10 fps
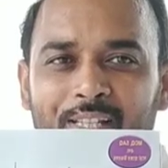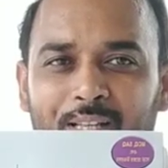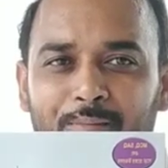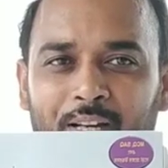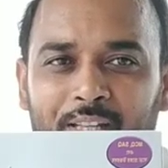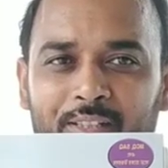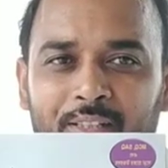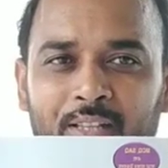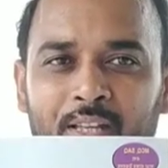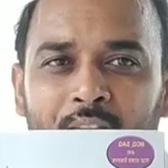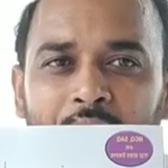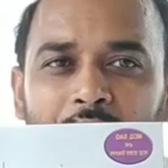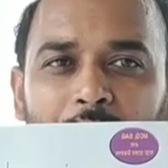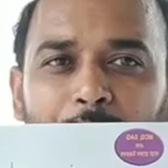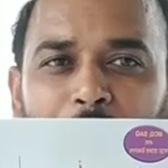এক্সাম গাইড
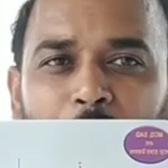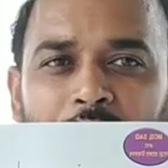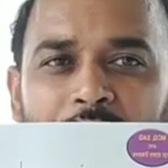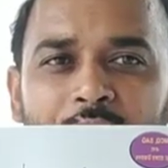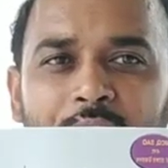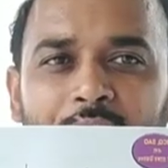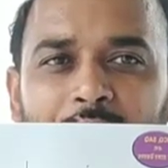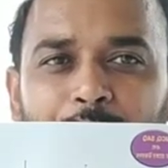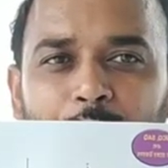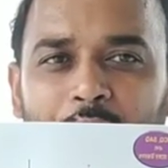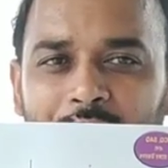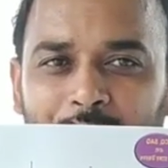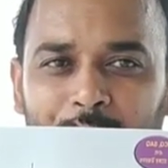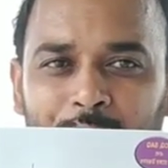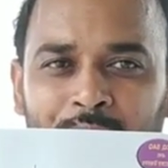এমআর প্রকাশনী থেকে
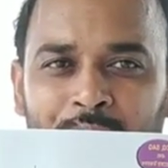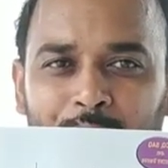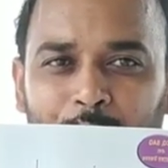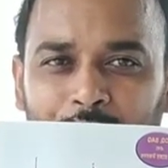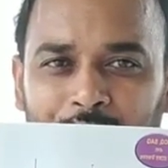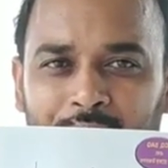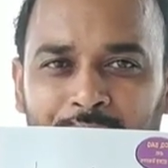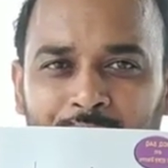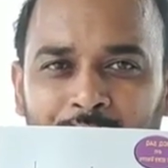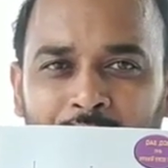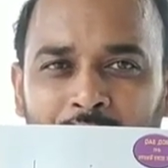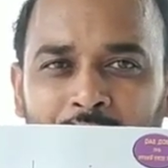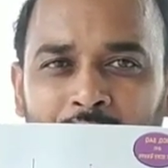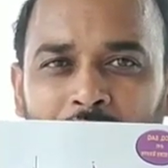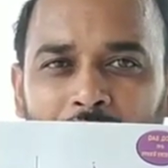প্রকাশিত বইটি
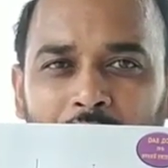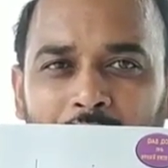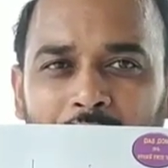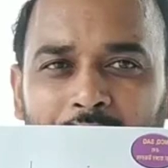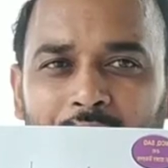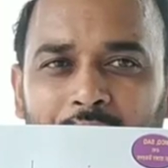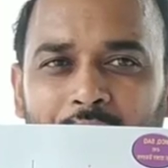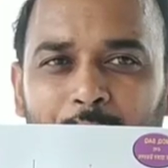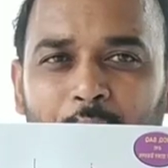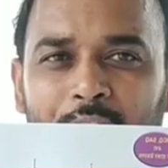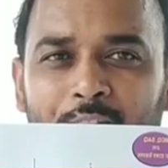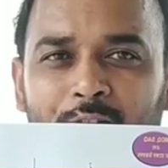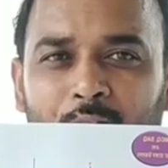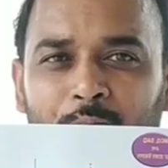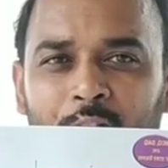আর এই বইটির
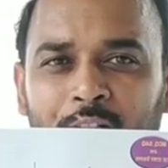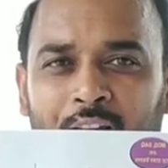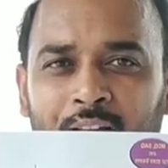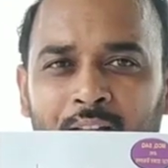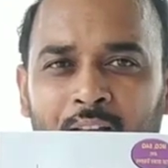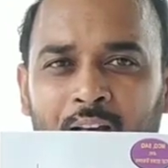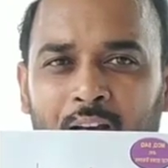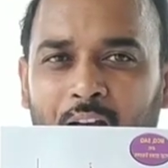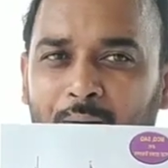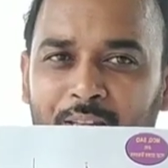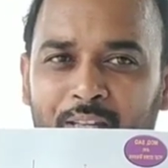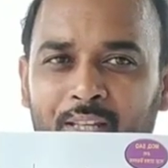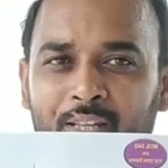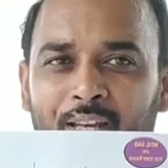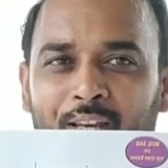সম্পাদনা আমি
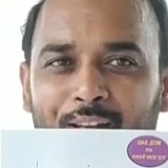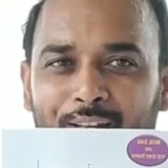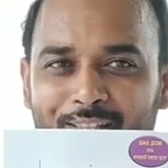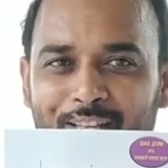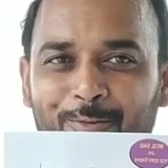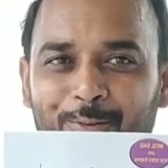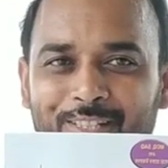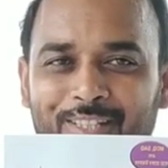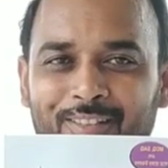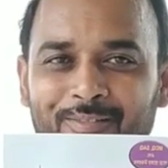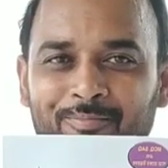নিজেই করেছি